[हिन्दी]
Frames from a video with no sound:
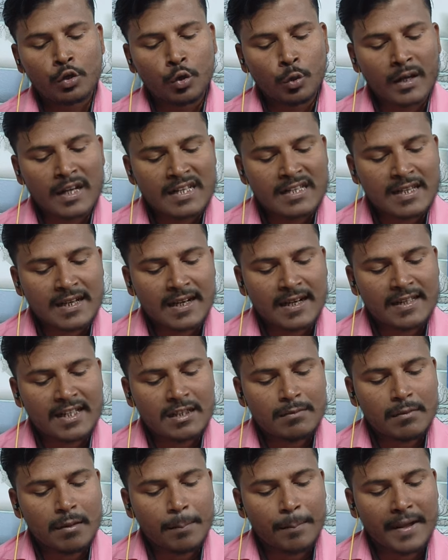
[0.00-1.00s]
तो ऐसे
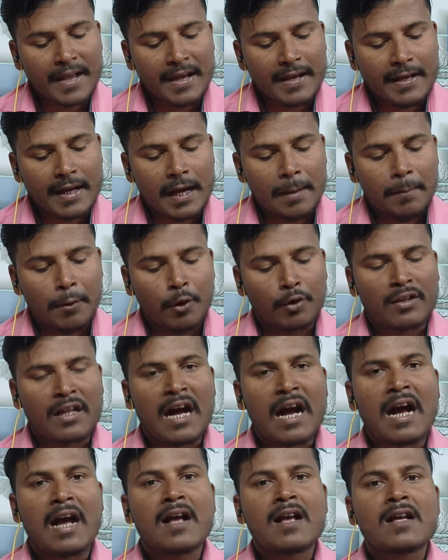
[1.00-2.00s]
केसेस में बैंक ऑफ
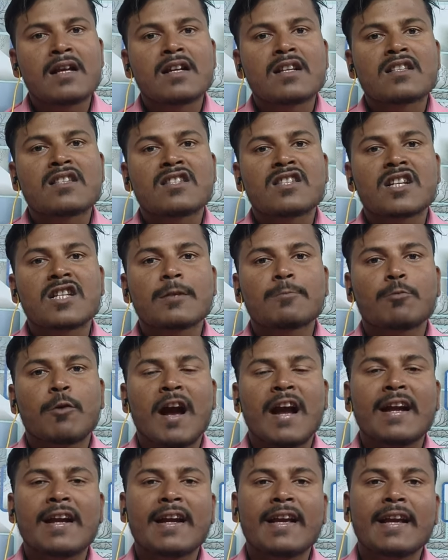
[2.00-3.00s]
बड़ौदा
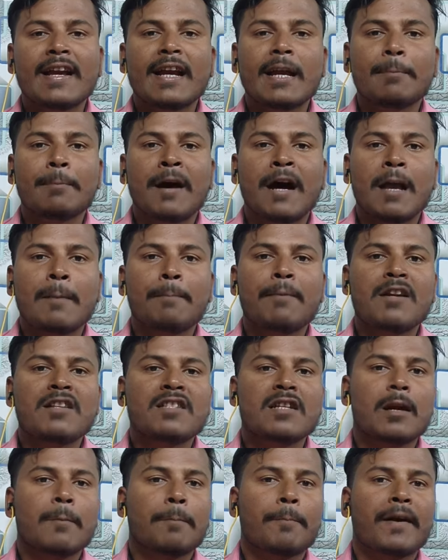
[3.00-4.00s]
6.85
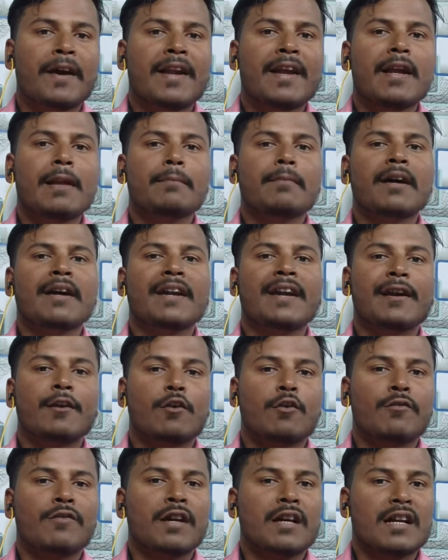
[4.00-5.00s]
परसेंट पर एन का रेट
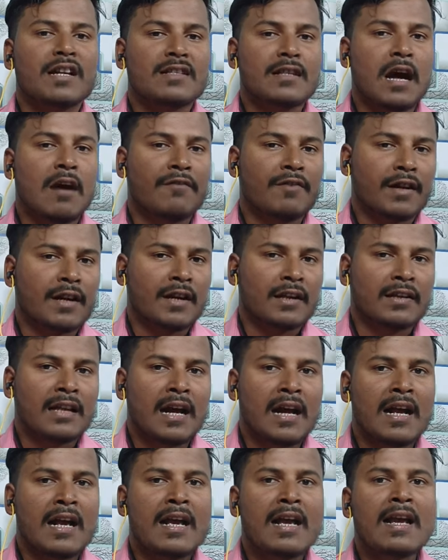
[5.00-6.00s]
ऑफ इंटरेस्ट ऑफर
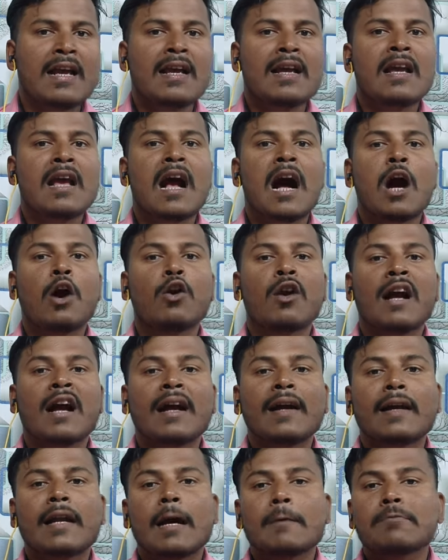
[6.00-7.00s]
करता है और
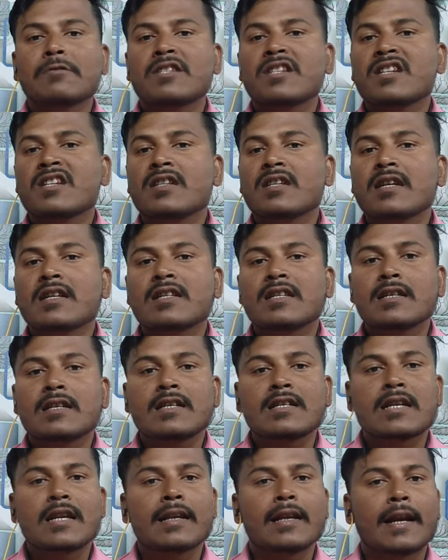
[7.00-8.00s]
अगर आप सीनियर
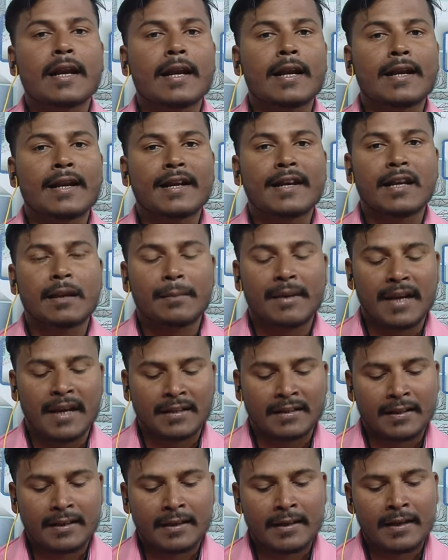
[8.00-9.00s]
सिटीजन के कैटेगरी में
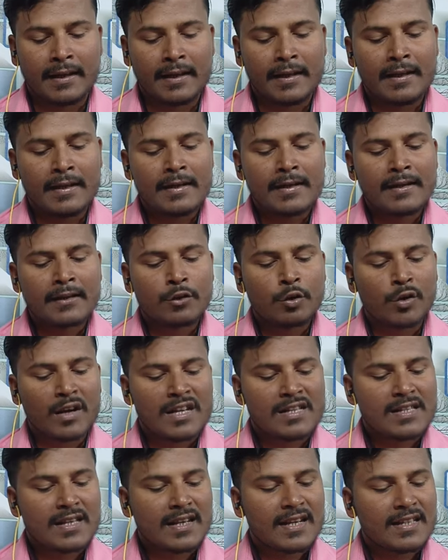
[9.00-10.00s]
आते हैं तो
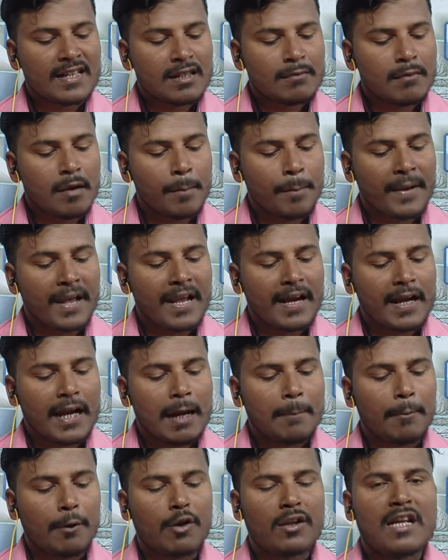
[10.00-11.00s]
ऐसे केसेस में बैंक
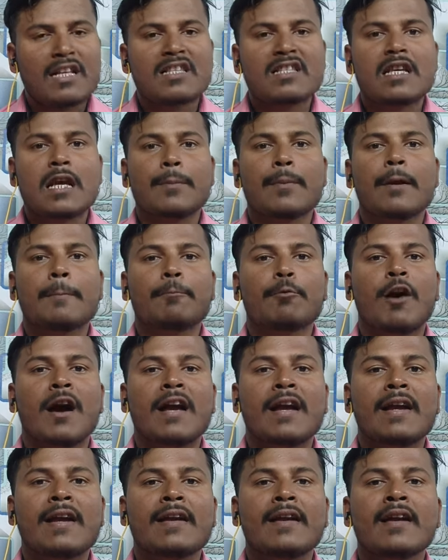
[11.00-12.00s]
ऑफ बड़ौदा सेवन
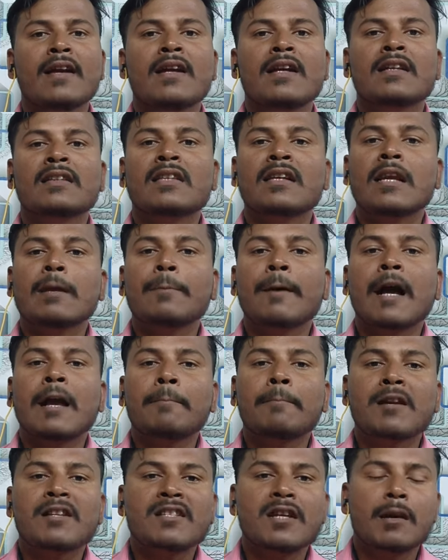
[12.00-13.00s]
पॉइंट थ्री
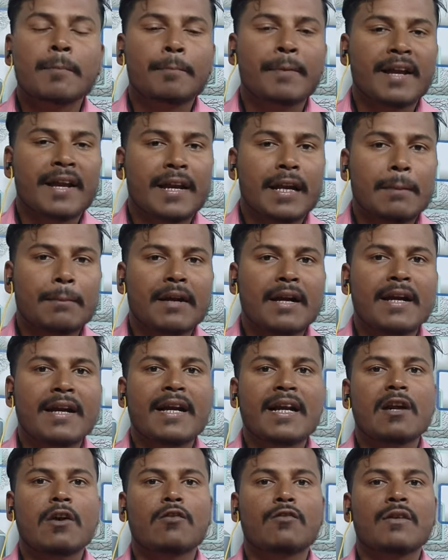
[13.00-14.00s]
फाइव परसेंट पर एन का
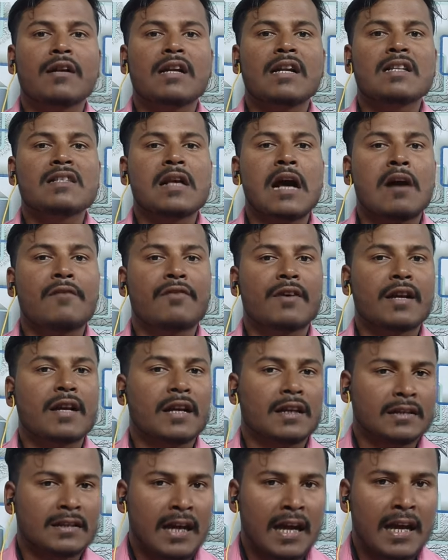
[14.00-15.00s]
रेट ऑफ इंटरेस्ट ऑफर
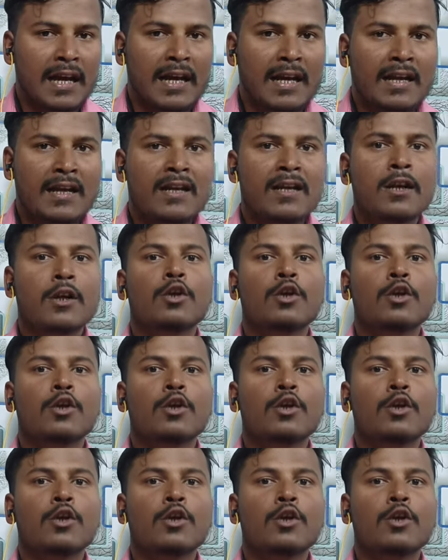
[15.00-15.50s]
करता है